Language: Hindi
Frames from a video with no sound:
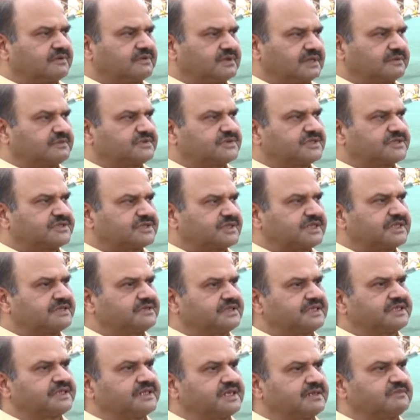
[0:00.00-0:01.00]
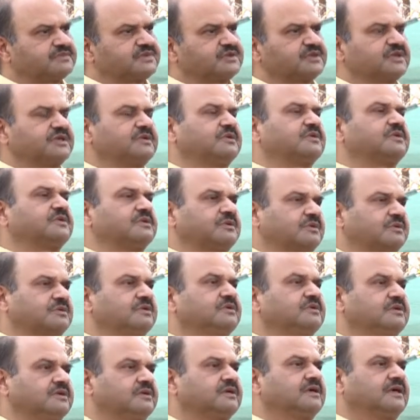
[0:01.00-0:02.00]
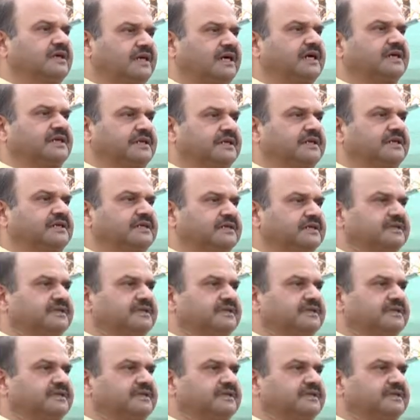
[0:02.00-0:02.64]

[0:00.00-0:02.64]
सबसिस्टेंस इनकम जो है उन लोगों को आने लगी